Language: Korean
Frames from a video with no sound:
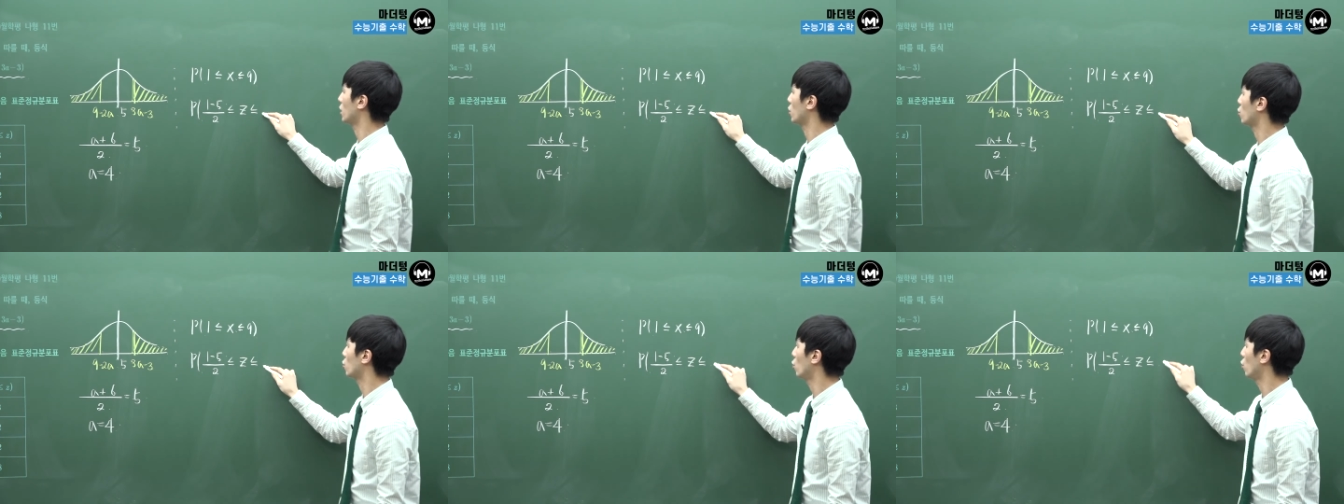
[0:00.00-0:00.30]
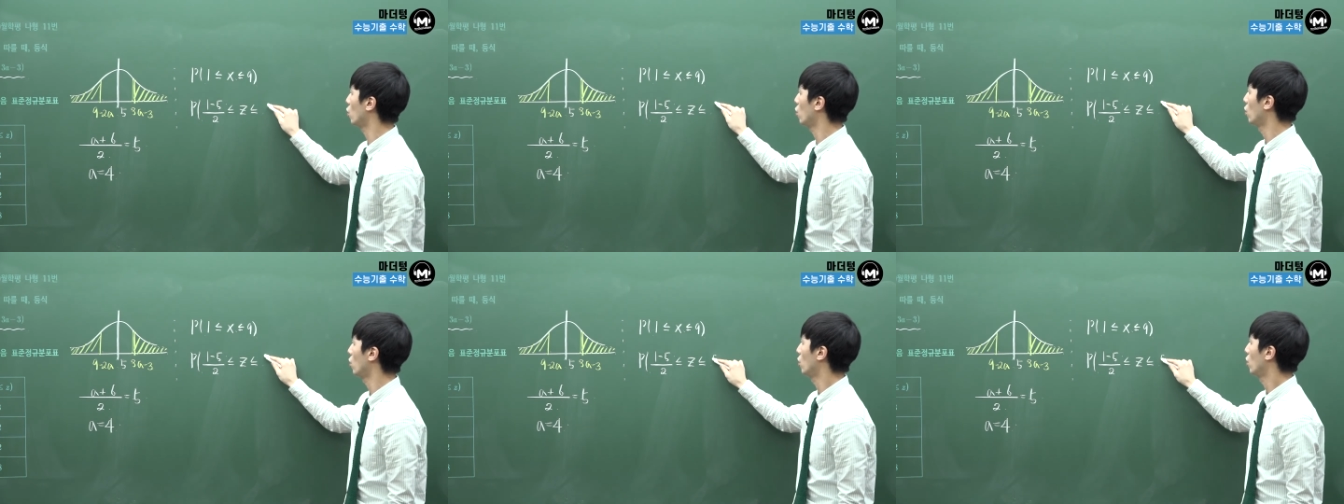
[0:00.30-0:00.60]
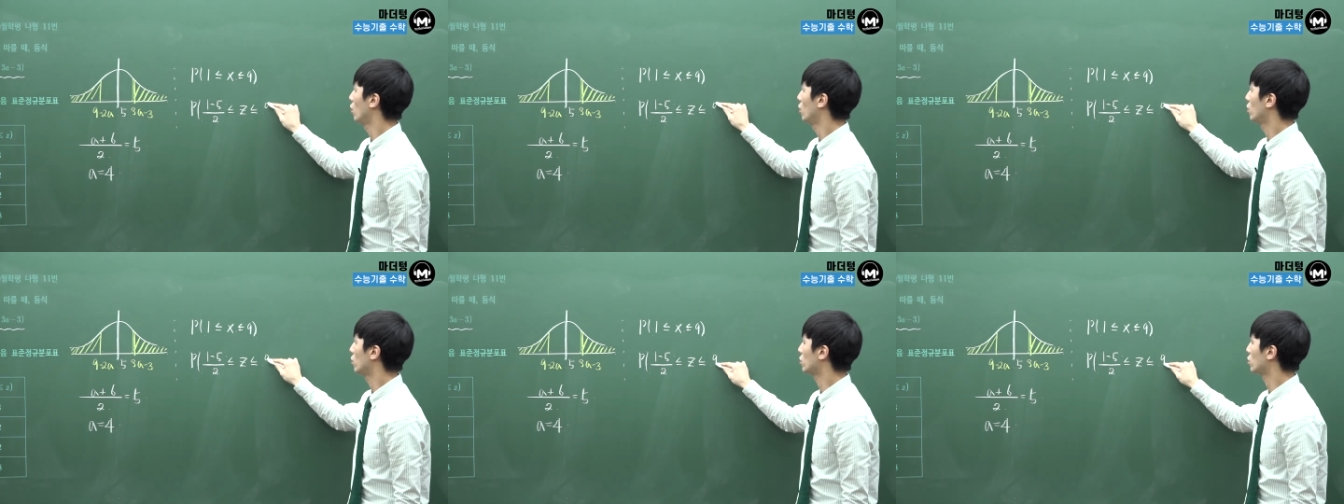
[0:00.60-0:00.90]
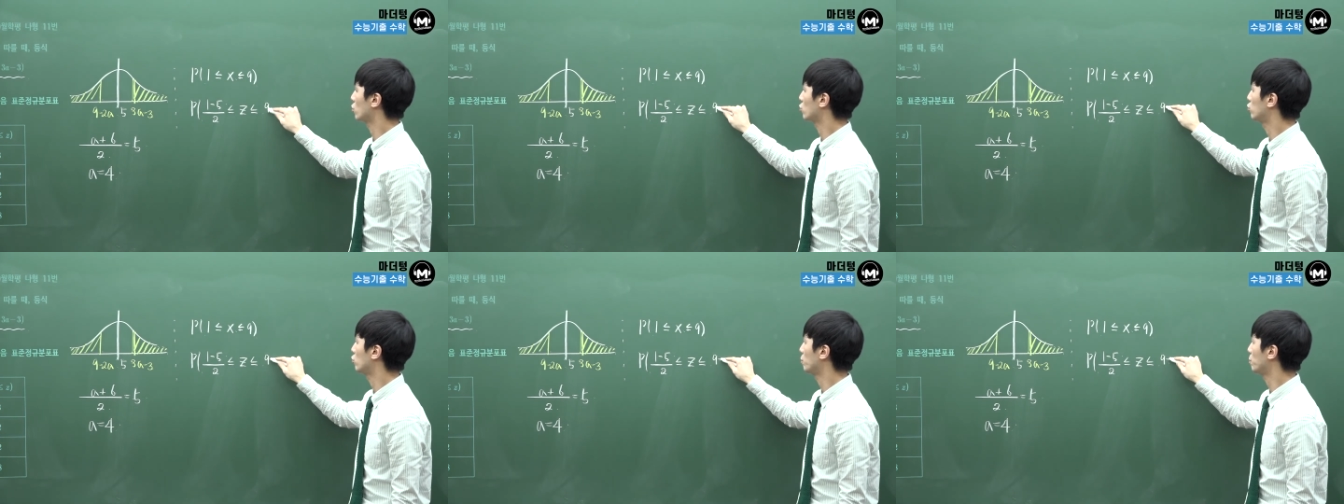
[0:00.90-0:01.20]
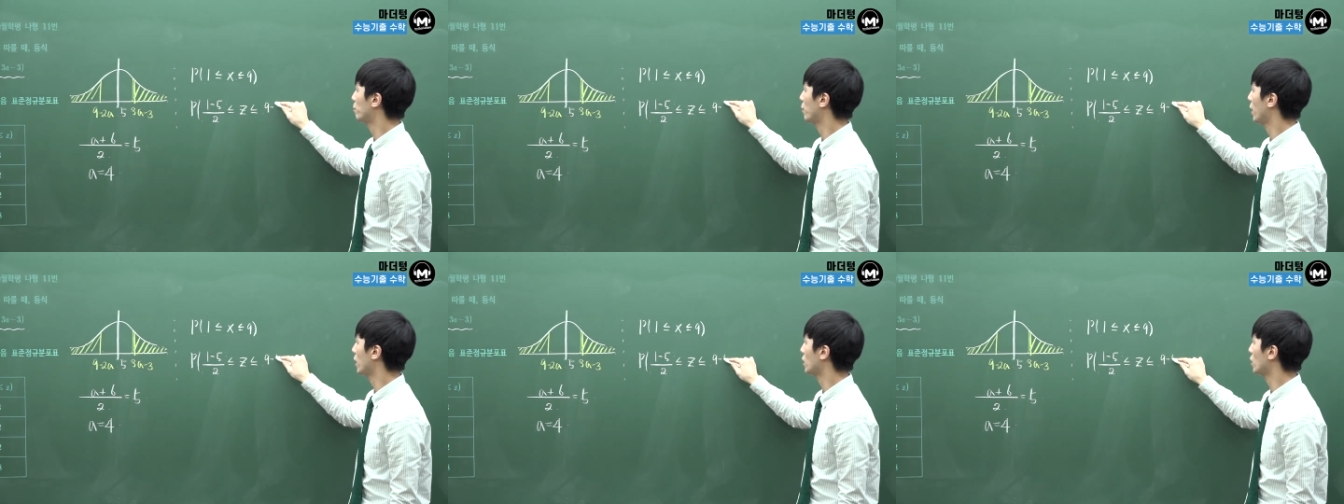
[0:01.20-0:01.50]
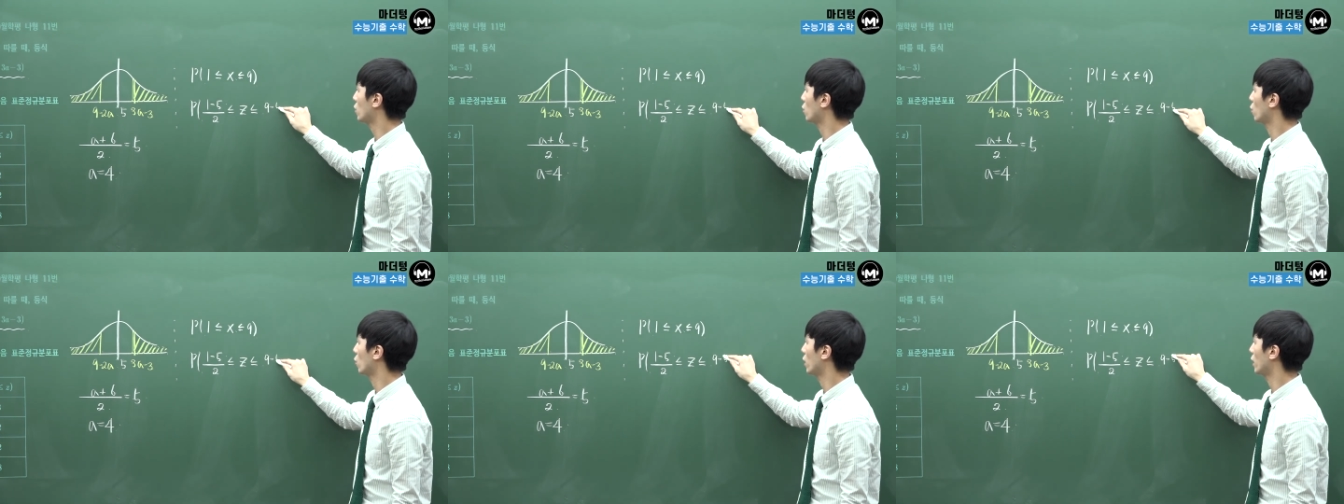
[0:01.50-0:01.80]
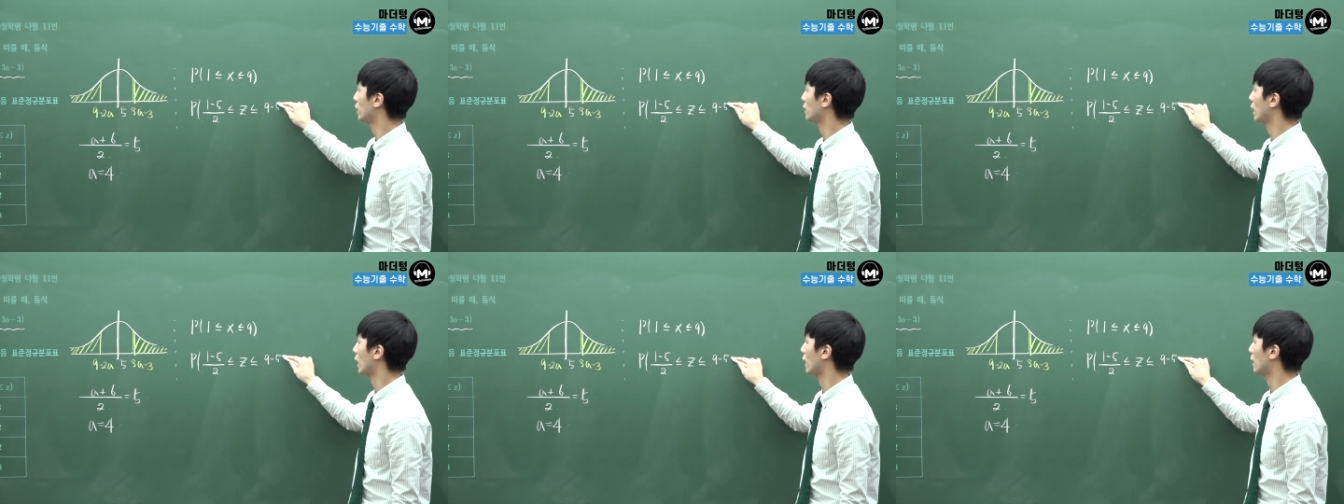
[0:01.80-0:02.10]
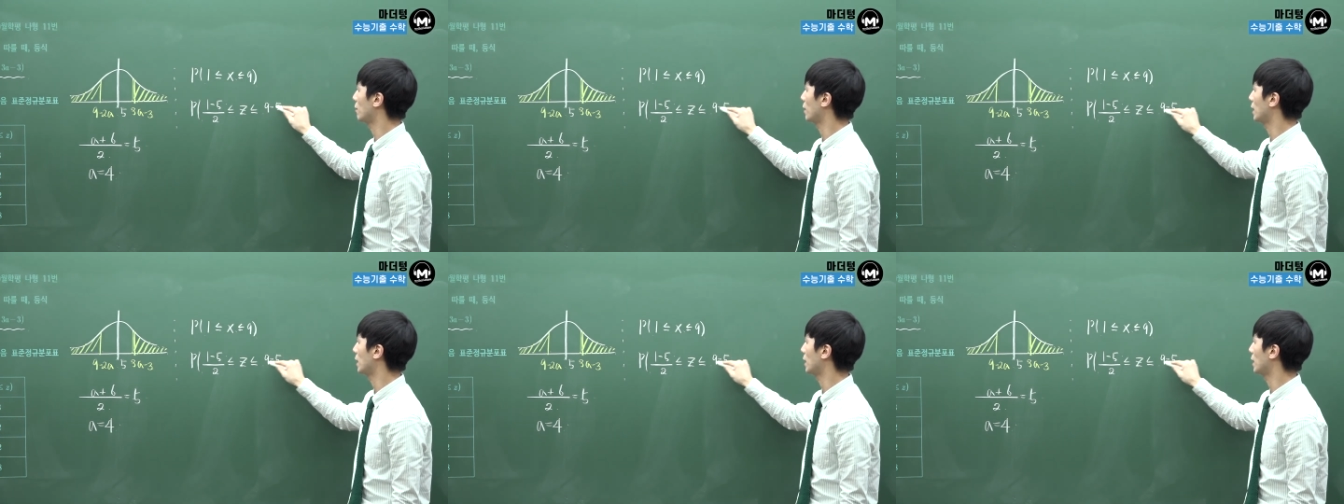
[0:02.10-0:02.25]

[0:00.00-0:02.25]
되고 여기 9 빼기 5에다가